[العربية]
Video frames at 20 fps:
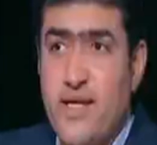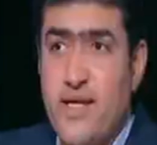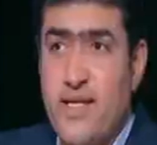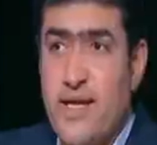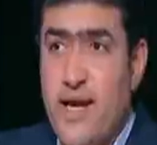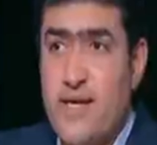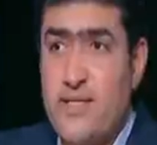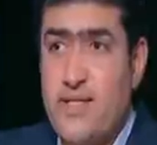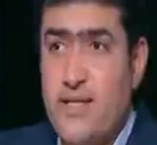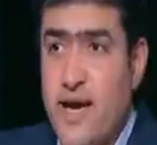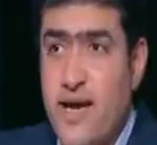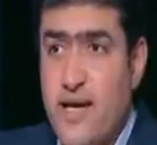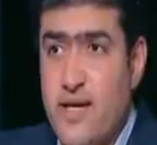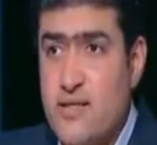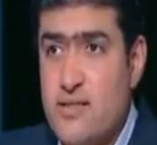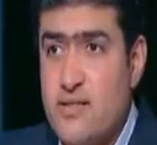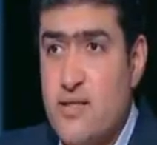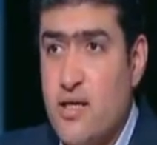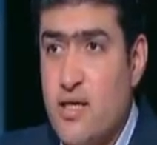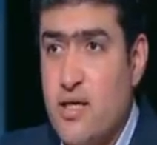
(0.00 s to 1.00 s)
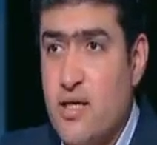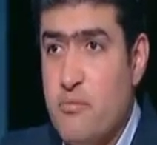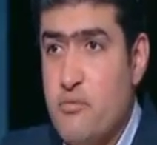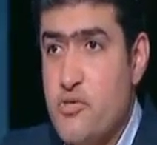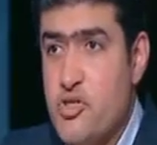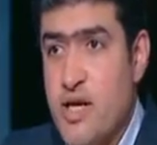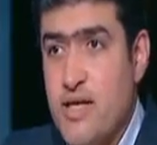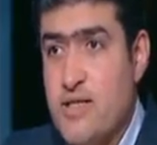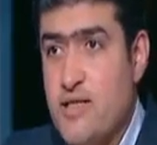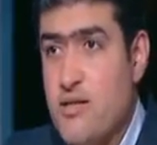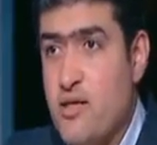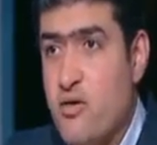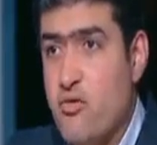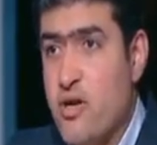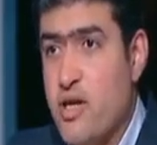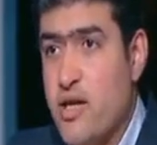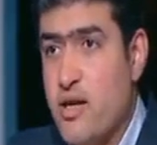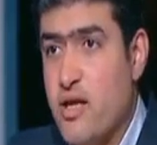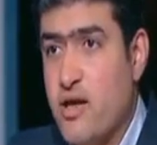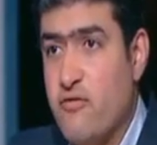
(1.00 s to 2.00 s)
النادي عايز يعجز مش عايز
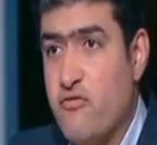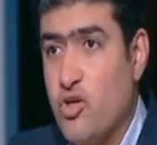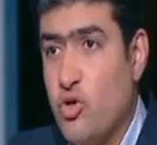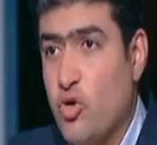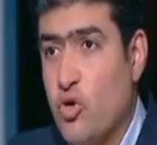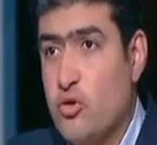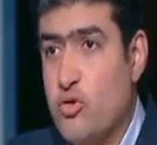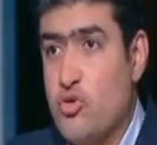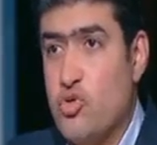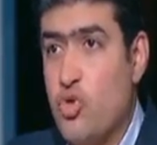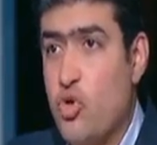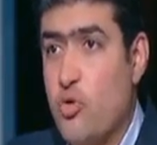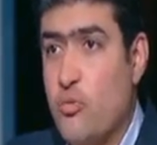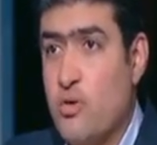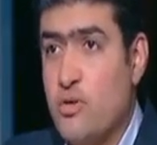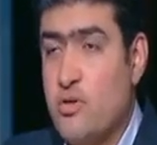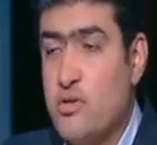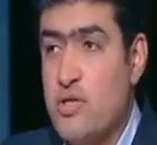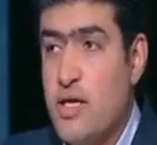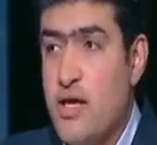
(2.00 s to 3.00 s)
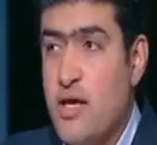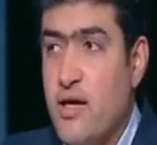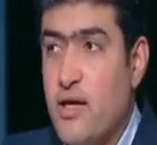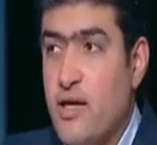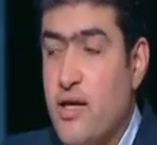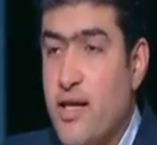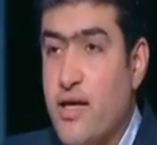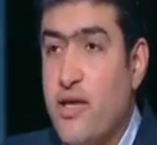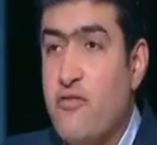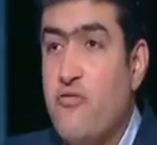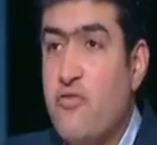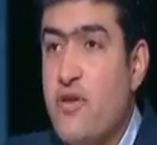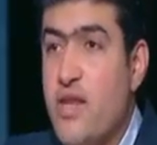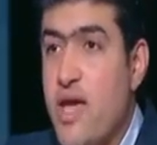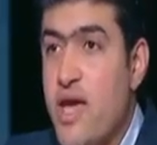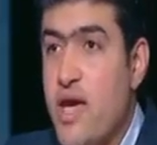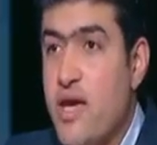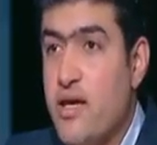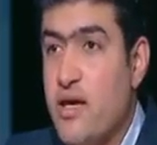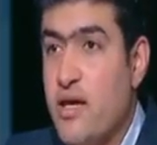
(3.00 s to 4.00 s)
الدوري يرجع فيحط صعوبات لكن في
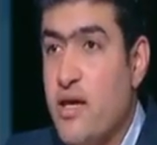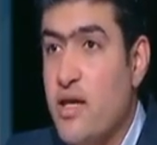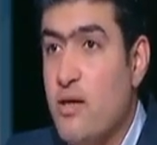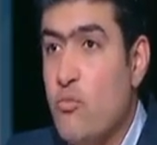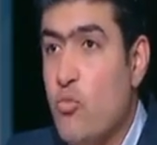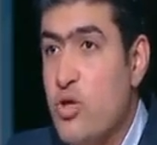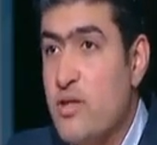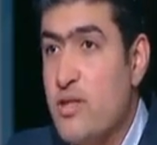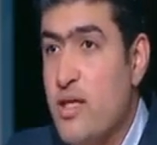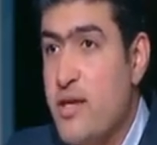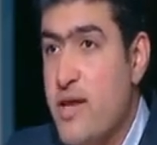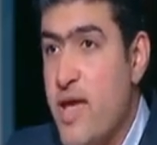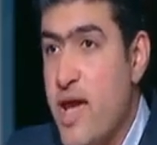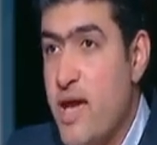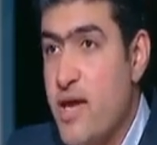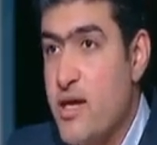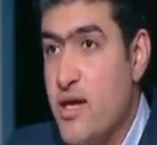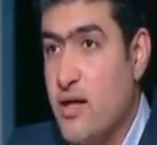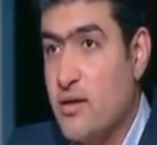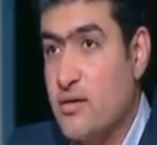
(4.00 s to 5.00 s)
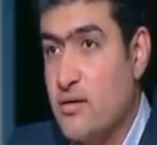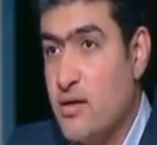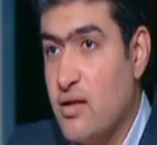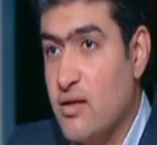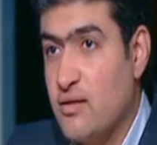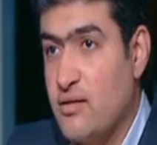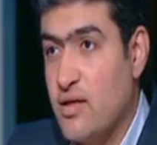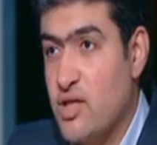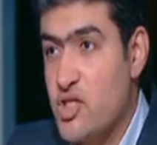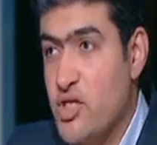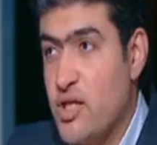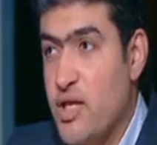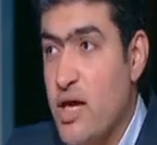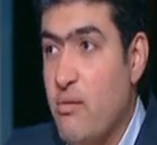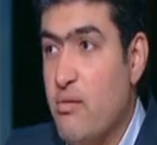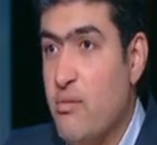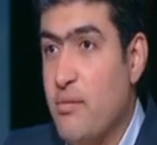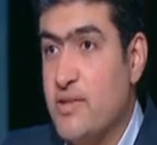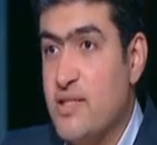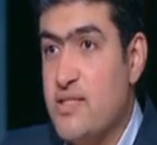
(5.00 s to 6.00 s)
النهايه المده النهائيه اللي هتتحط عشان
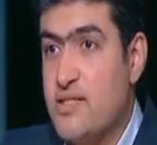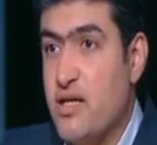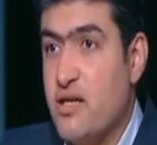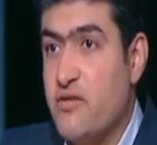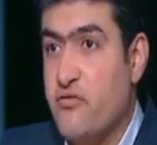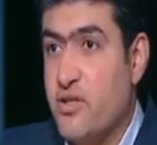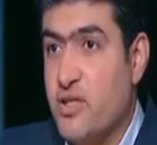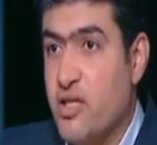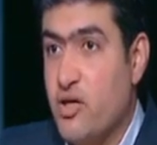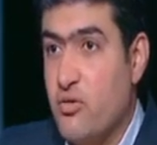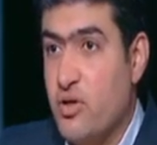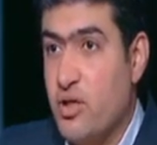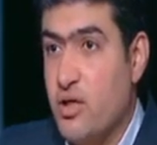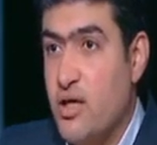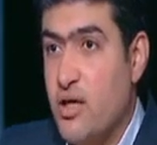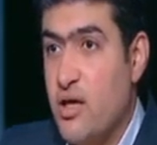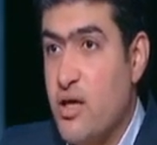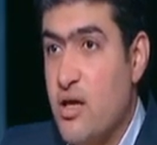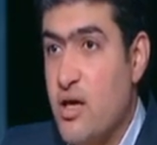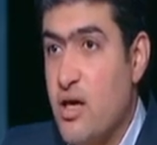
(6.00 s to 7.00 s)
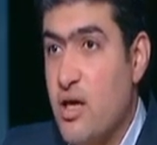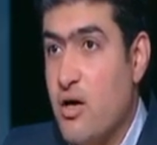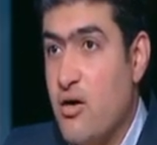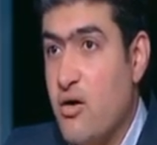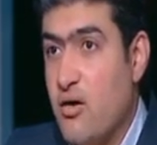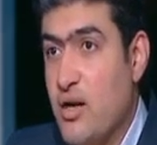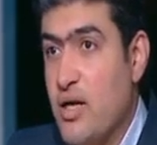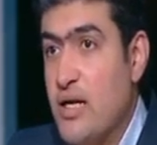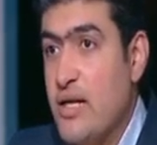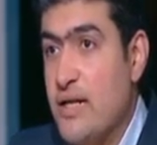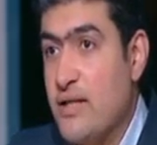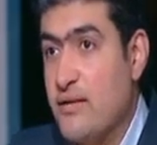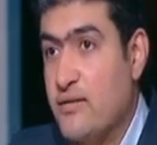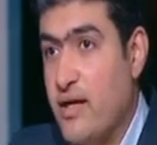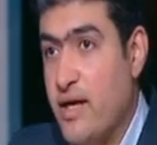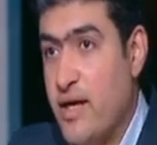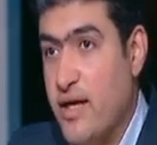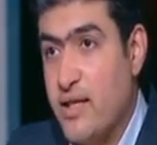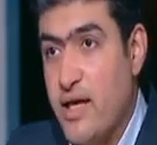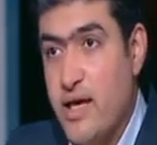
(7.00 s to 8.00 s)
قبل ما تستأنف الدوري قرار
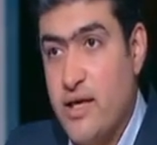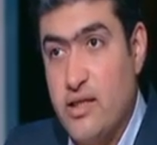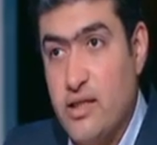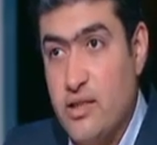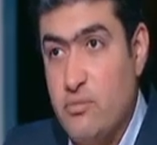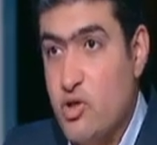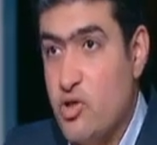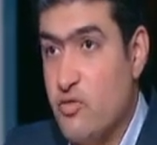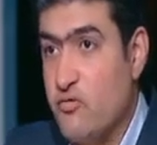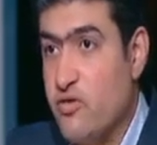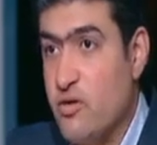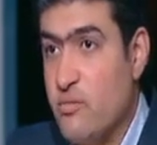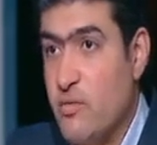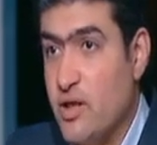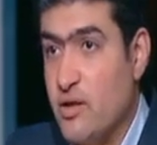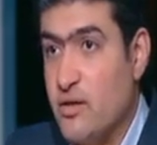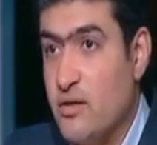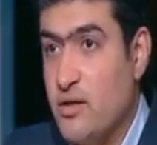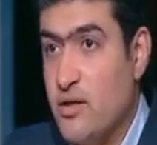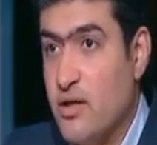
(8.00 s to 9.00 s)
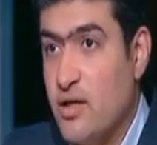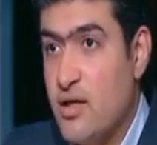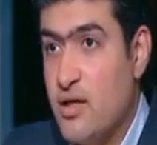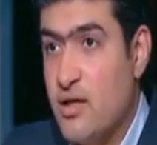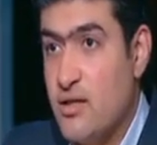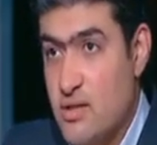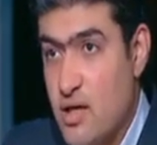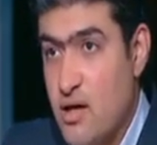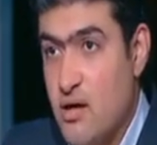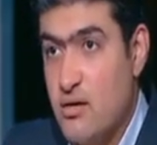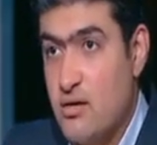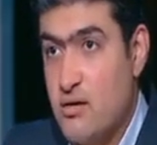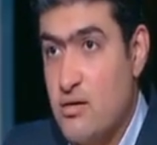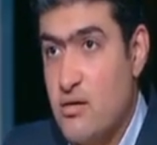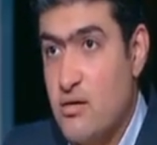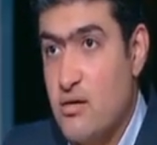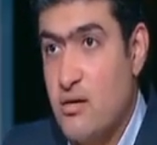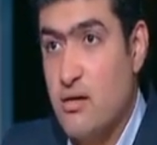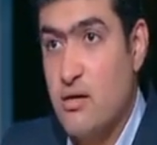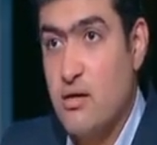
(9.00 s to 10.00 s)
الاتحاد اكيد مليون في الميه صح
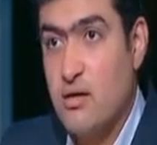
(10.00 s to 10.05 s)
قرار الاتحاد